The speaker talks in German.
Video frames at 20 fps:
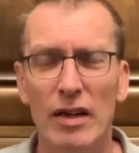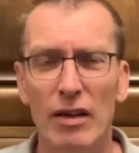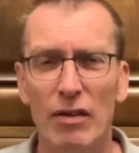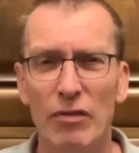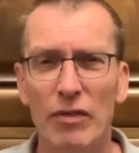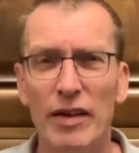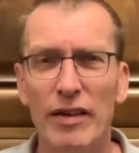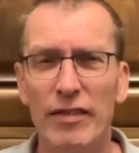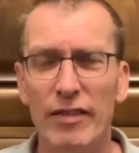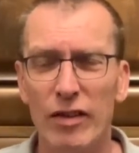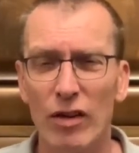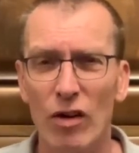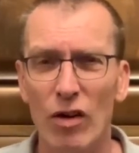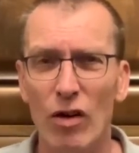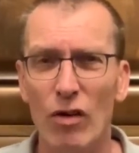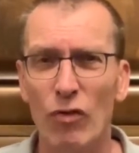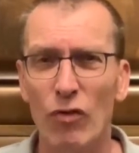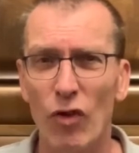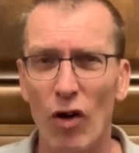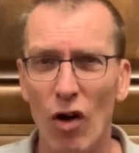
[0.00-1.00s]
Wie es da
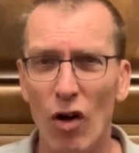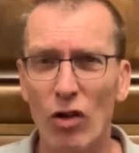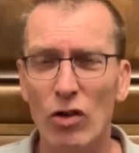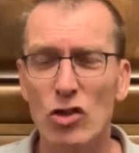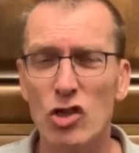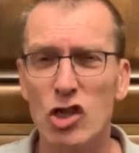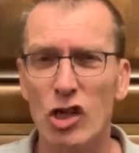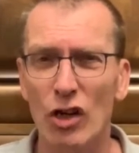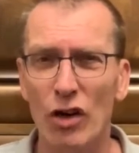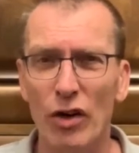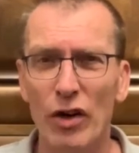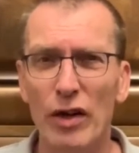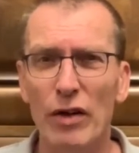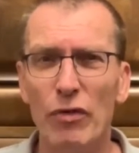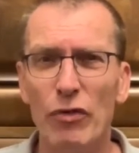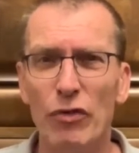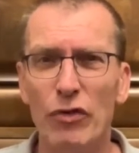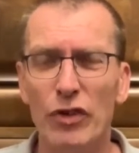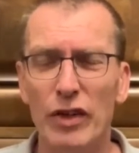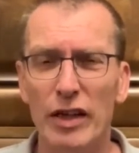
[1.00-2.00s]
falsch
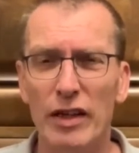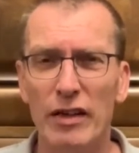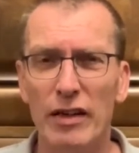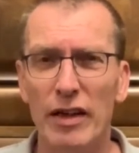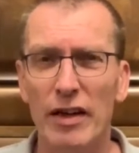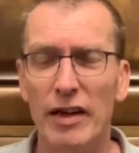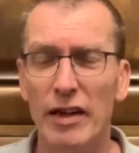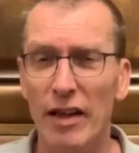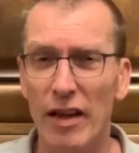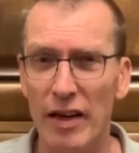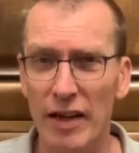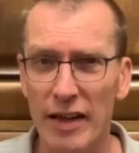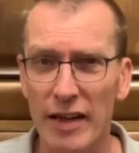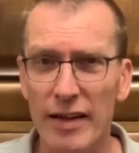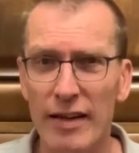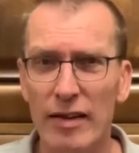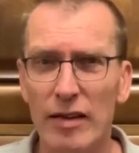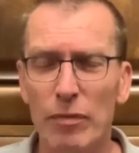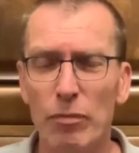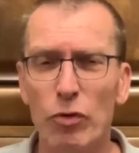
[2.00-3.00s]
läuft in der
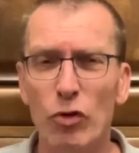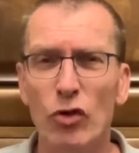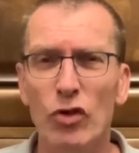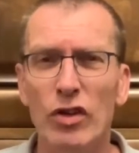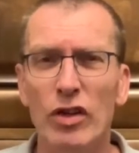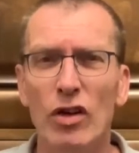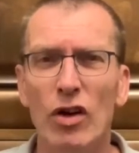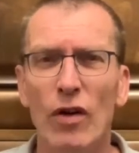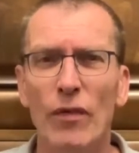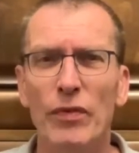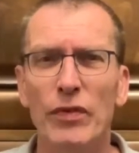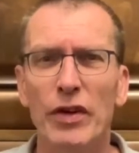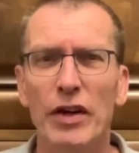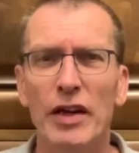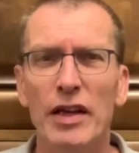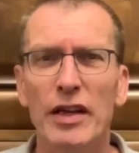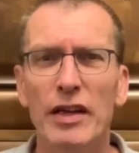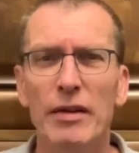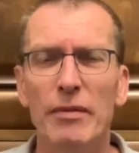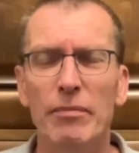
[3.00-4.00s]

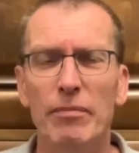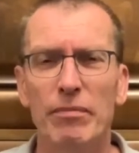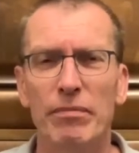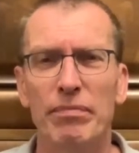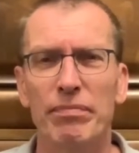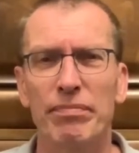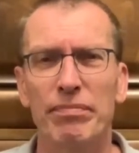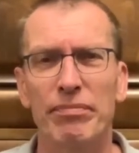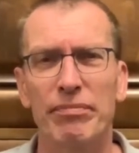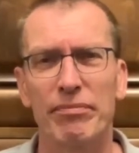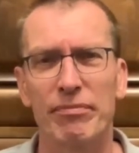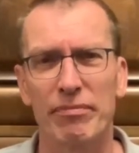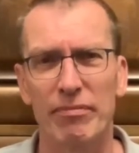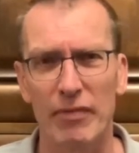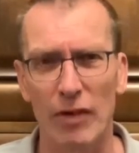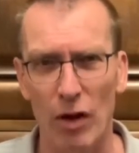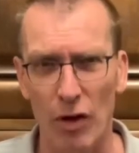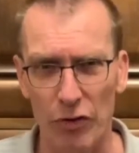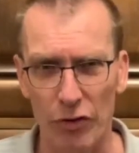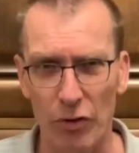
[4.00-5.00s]
Gerichtspsychiatrie.
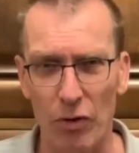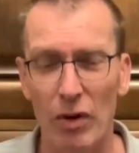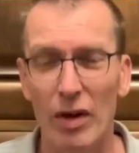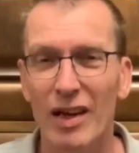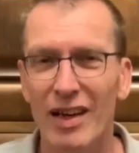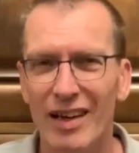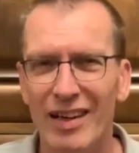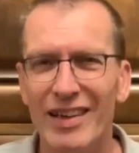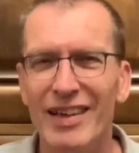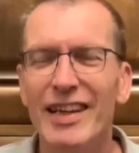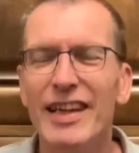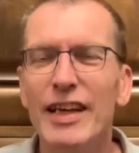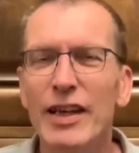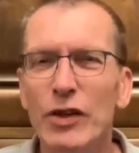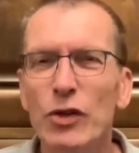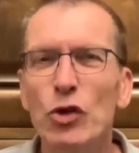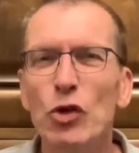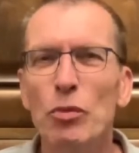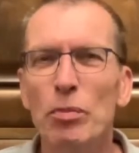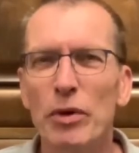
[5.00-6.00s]
Also nicht
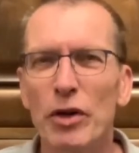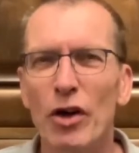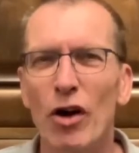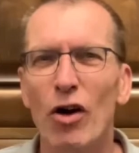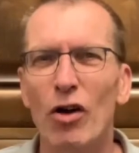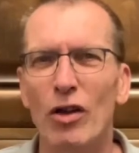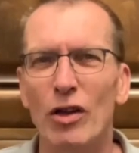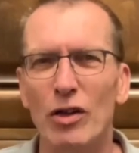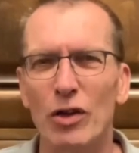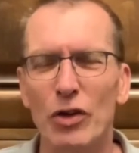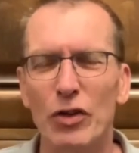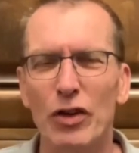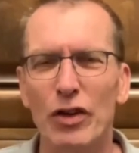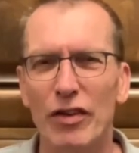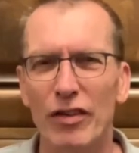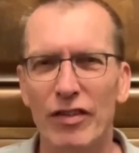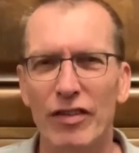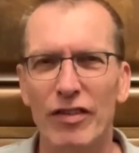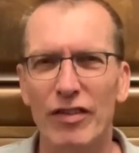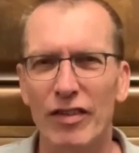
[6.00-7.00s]
überall, oder?
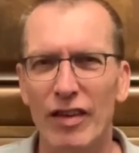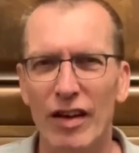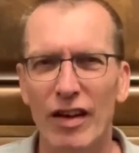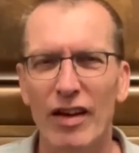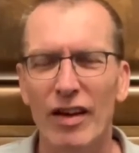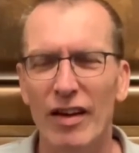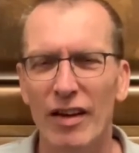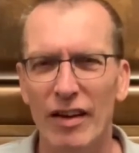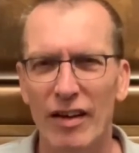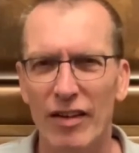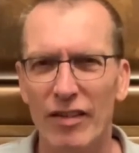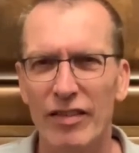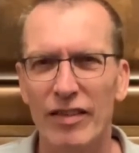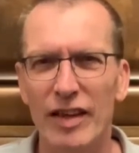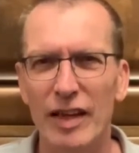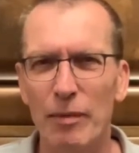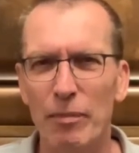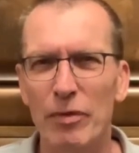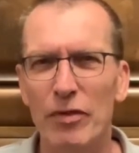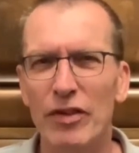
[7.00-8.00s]
Es, es
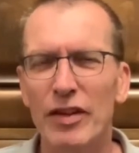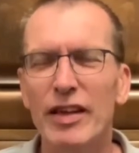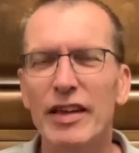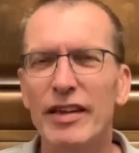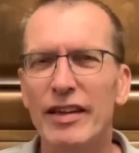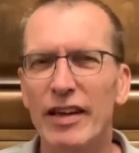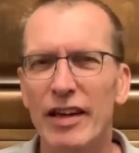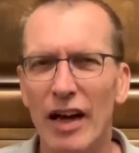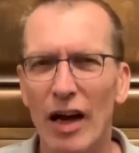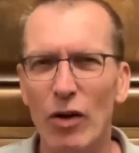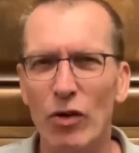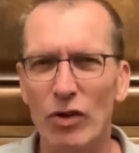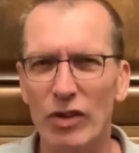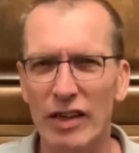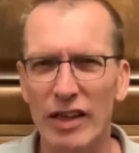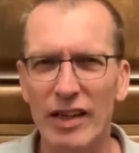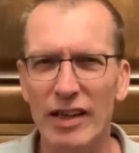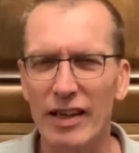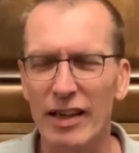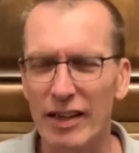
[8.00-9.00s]
gibt sicher auch
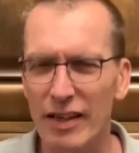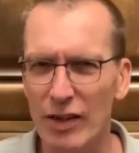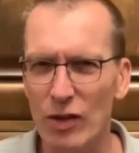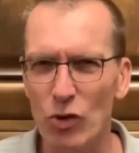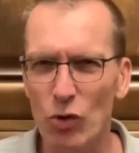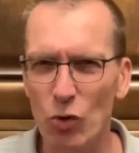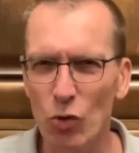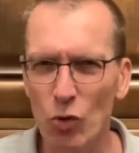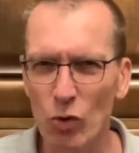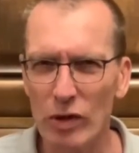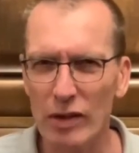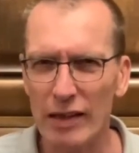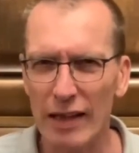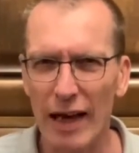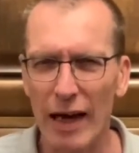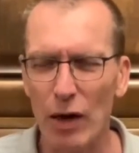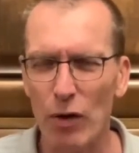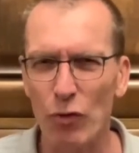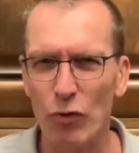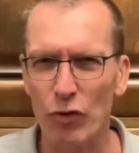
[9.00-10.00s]
Dinge, die gut
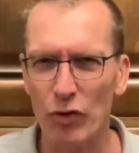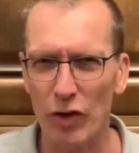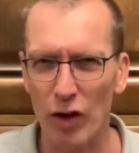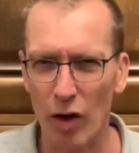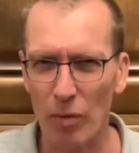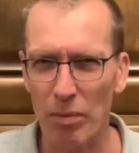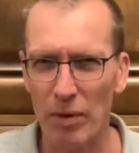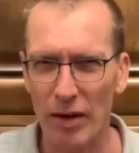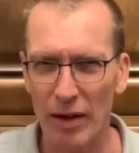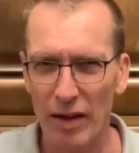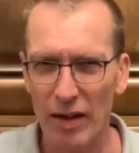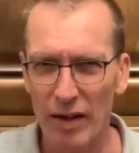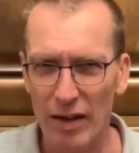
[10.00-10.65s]
laufen, aber